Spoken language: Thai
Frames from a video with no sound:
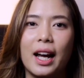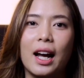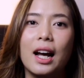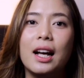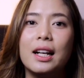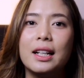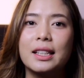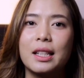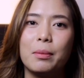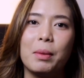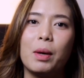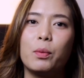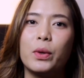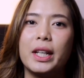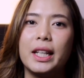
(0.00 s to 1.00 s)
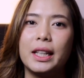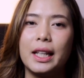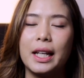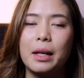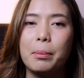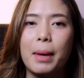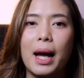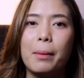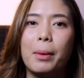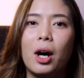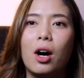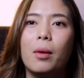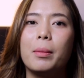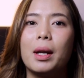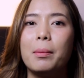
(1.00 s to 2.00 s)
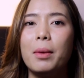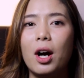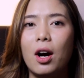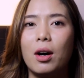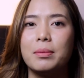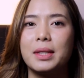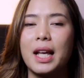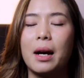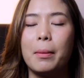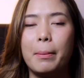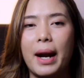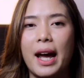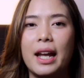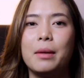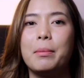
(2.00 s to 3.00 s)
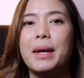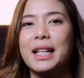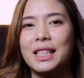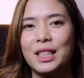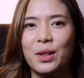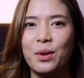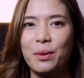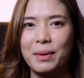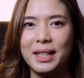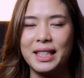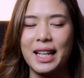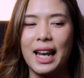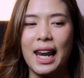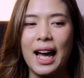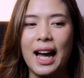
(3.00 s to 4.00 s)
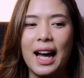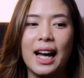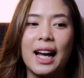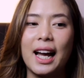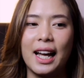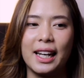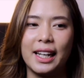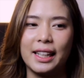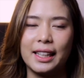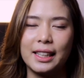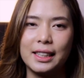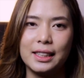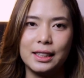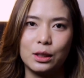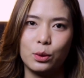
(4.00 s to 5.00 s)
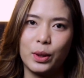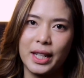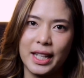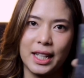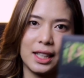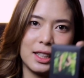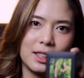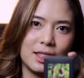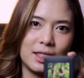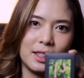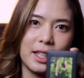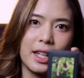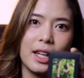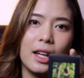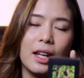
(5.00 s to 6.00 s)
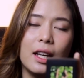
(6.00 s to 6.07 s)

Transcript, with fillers: คะสำหรับวันนี้ติ๊กมาพร้อมน้ำหอมจากแบรนด์ Maison Margiela ค่ะนั่นก็คือตัวนี้เลย